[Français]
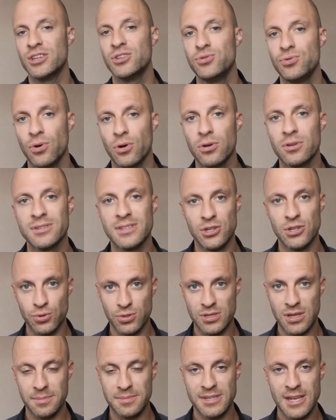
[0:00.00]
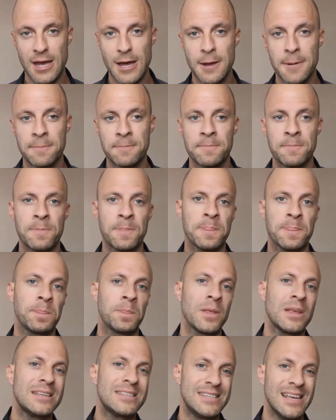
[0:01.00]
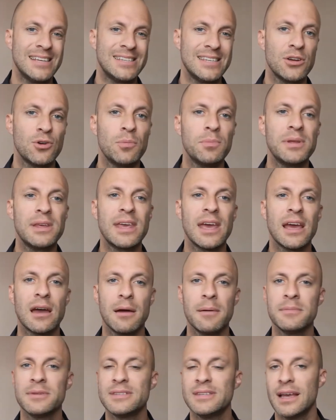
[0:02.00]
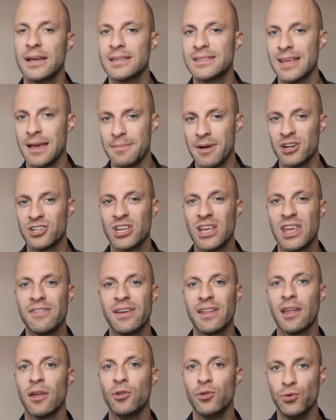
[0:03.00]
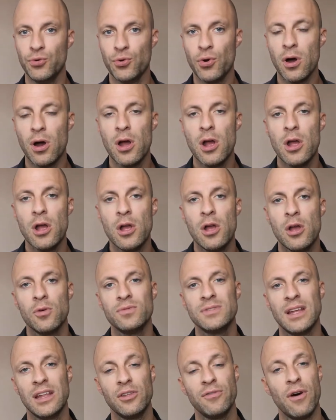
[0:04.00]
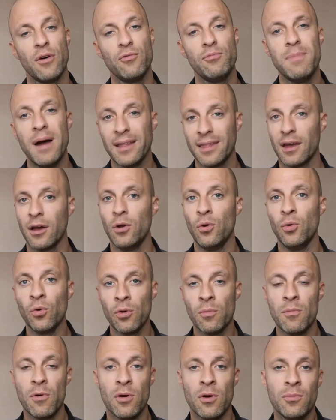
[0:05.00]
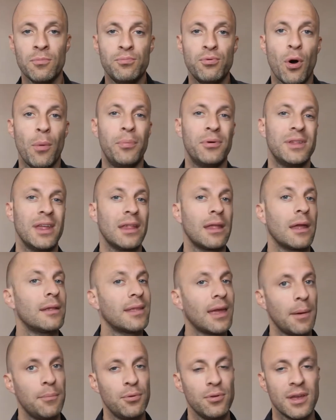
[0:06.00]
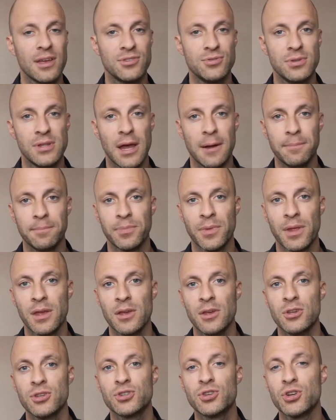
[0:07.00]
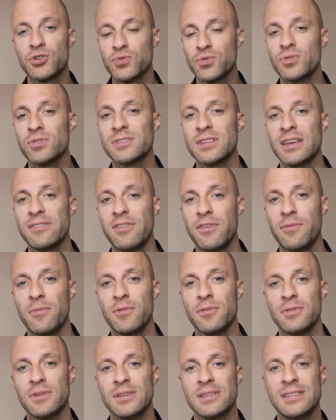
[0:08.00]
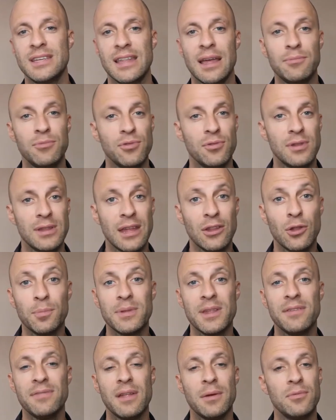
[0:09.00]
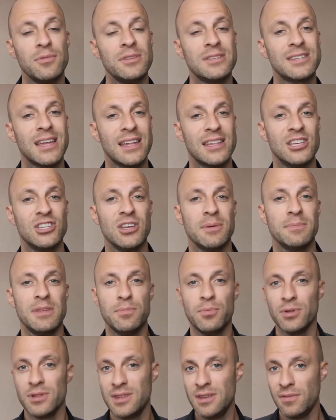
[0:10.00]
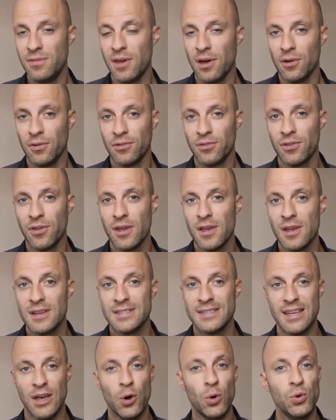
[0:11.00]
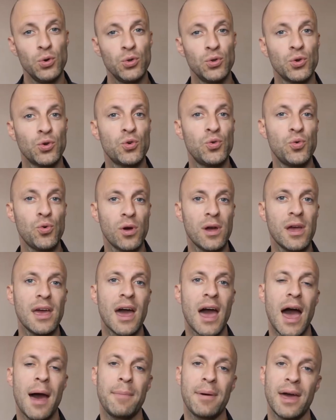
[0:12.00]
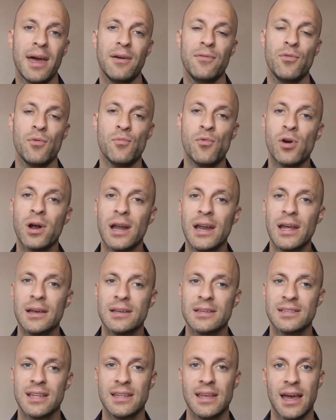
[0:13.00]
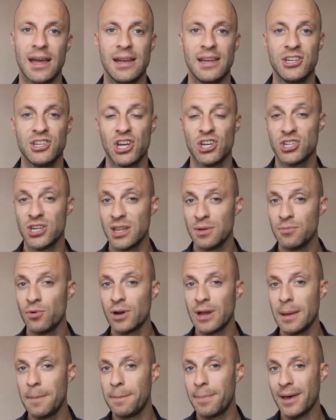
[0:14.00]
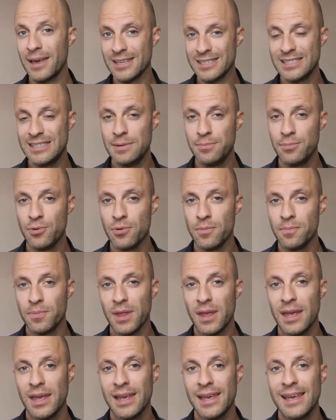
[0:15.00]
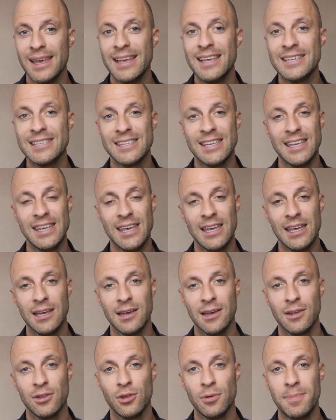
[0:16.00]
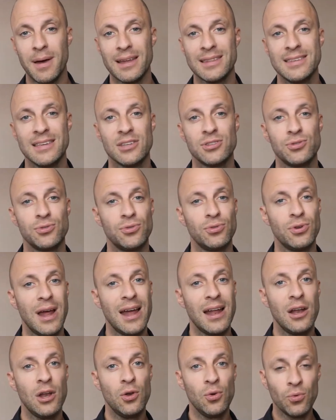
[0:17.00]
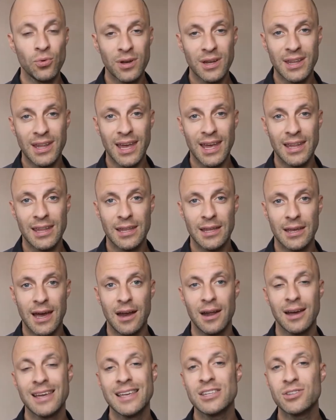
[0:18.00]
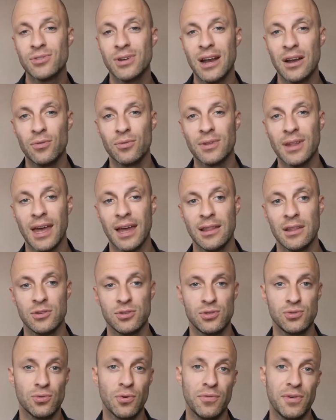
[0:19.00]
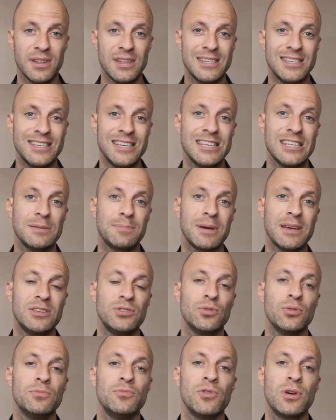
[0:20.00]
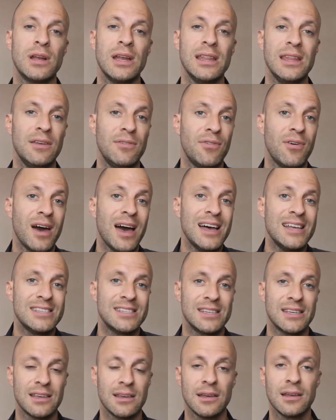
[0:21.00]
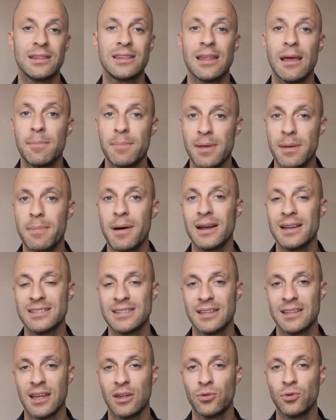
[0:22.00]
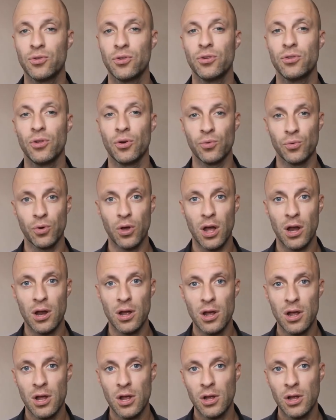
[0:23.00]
assurance, des choses comme ça, c'est assez compliqué quand même. C'est un marché qui va être dur. Vous allez devoir vous battre longuement pour peut-être très peu de résultats. Ce que je vous conseille vivement, c'est d'adopter finalement une stratégie un petit peu différente. C'est au lieu de courir après vos mots-clés, c'est-à-dire aller chercher des mots-clés principaux, essayez de partir sur de la longue traîne. Alors qu'est-ce que la longue traîne Ce sont en fait des expressions de mots-clés, des phrases tapées par les internautes dans Google